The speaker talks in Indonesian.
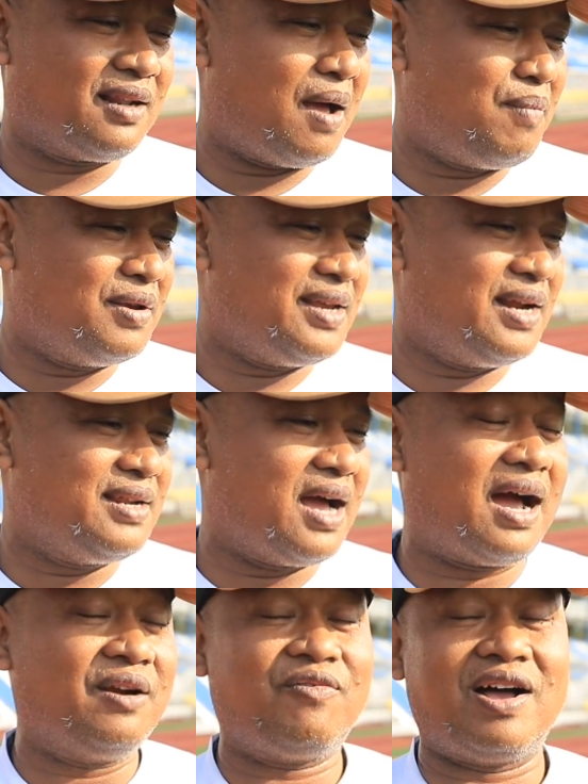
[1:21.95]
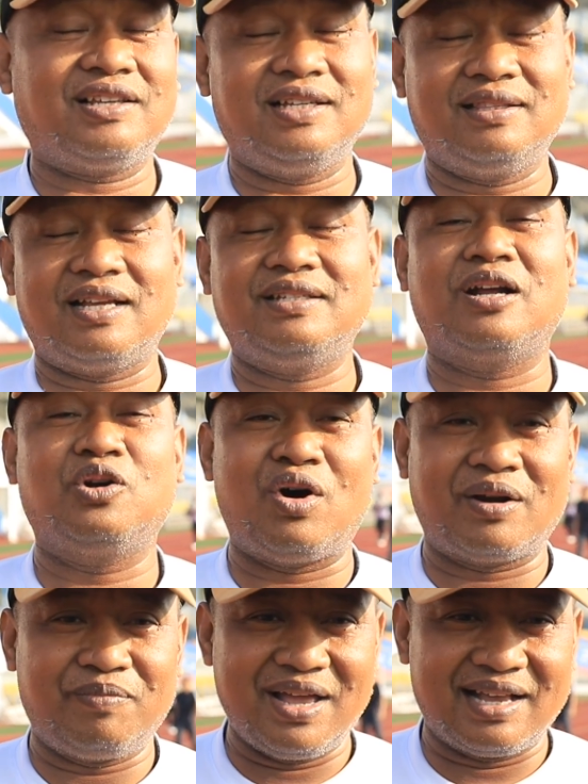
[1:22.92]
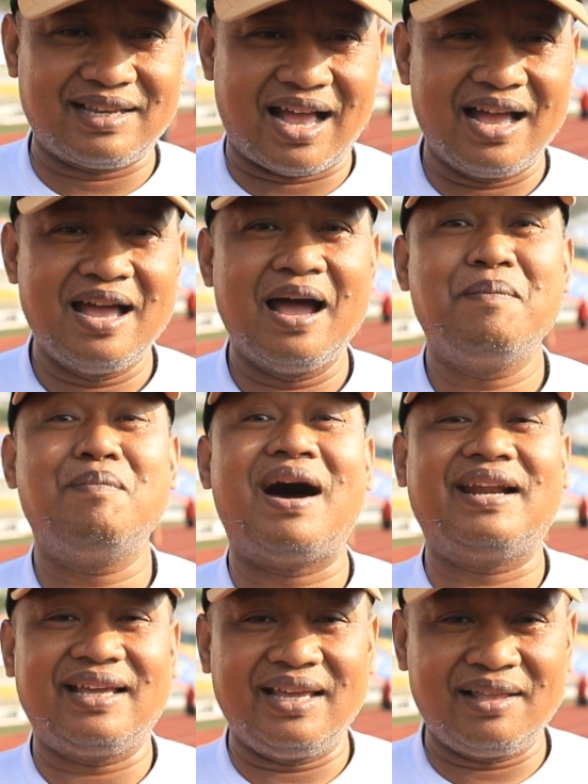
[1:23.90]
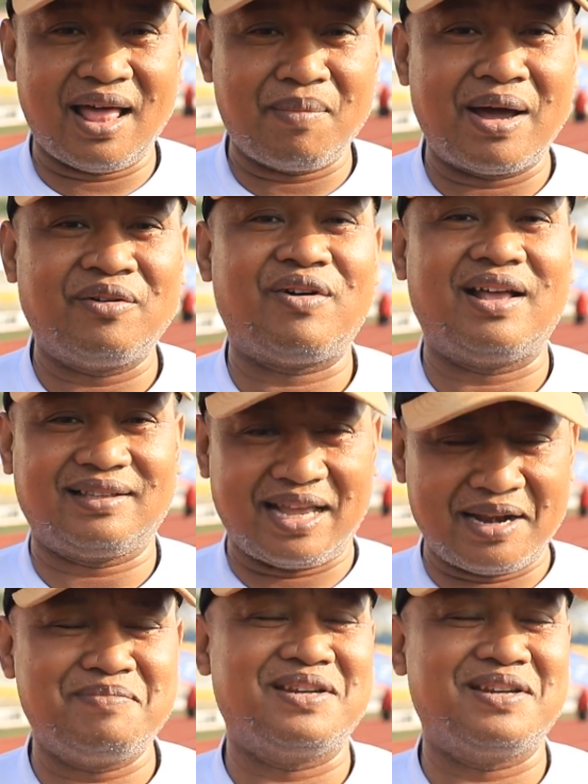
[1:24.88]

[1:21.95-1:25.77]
telah menyediakan fasilitas yang luar biasa. Mari kita manfaatkan